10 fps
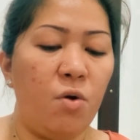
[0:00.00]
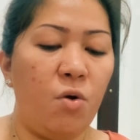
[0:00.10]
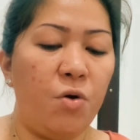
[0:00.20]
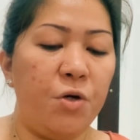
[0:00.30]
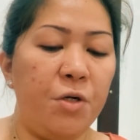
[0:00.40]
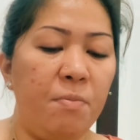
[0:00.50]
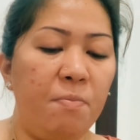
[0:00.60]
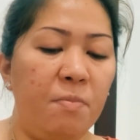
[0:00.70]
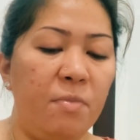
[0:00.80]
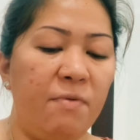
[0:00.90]

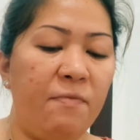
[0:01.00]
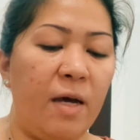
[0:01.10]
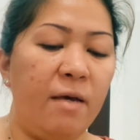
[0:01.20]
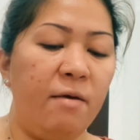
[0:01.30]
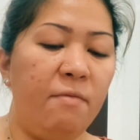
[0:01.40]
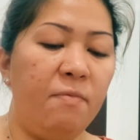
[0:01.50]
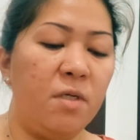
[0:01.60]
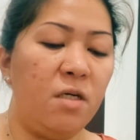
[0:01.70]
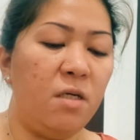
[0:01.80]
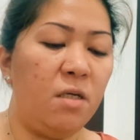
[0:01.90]
corn
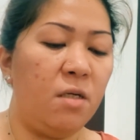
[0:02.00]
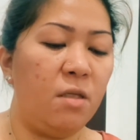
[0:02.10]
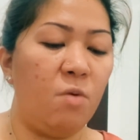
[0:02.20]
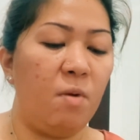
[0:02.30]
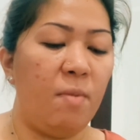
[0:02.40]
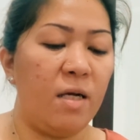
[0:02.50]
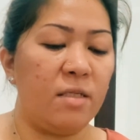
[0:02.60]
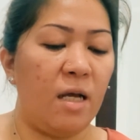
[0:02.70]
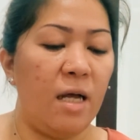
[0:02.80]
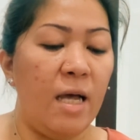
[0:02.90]
fiber, hindi ko
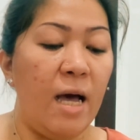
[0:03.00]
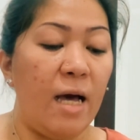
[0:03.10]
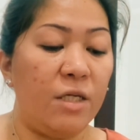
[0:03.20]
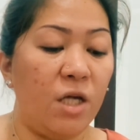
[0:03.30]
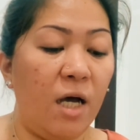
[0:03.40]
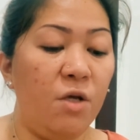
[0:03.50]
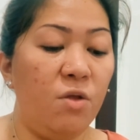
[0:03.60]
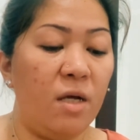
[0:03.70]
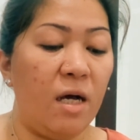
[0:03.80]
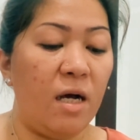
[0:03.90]
mabasa. At saka
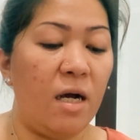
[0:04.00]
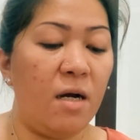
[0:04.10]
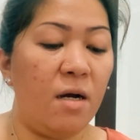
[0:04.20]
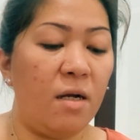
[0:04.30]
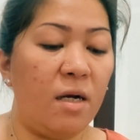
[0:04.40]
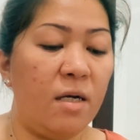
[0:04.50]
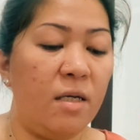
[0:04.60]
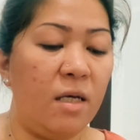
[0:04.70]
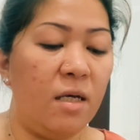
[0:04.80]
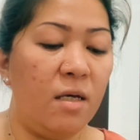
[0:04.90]
yun nga, car
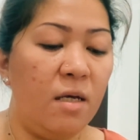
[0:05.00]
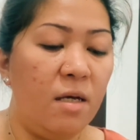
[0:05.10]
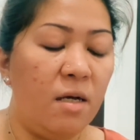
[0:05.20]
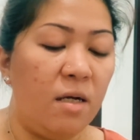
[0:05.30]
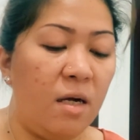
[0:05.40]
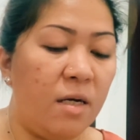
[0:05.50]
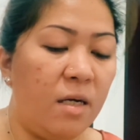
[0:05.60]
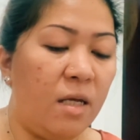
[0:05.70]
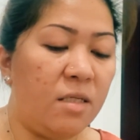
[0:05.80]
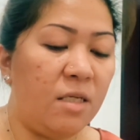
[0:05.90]
carne,
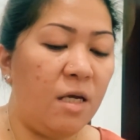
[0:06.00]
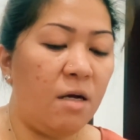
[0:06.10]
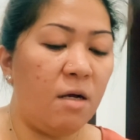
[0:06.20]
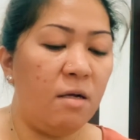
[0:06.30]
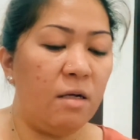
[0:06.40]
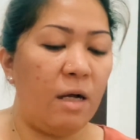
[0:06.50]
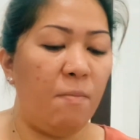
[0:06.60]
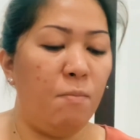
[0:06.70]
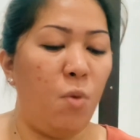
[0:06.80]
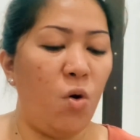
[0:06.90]
garnesia
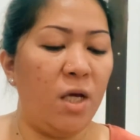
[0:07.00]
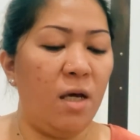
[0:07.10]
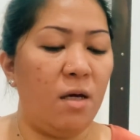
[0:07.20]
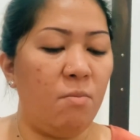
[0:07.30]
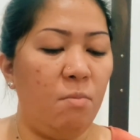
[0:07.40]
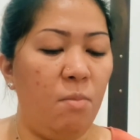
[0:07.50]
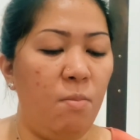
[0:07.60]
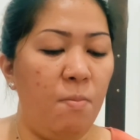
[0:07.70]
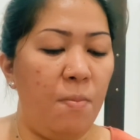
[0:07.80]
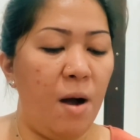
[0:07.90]
cambogia.
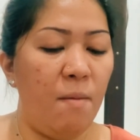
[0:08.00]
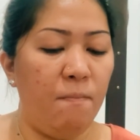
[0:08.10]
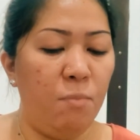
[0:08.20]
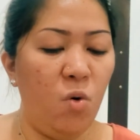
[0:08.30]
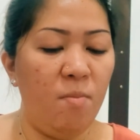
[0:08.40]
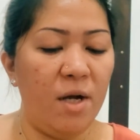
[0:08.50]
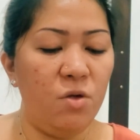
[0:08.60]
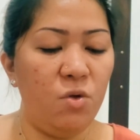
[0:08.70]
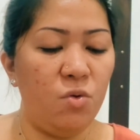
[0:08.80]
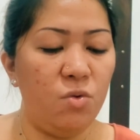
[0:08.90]
Pa boom,
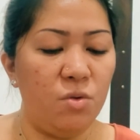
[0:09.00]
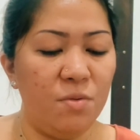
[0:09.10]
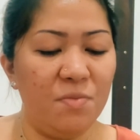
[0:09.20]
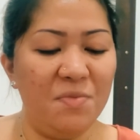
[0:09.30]
ano yun?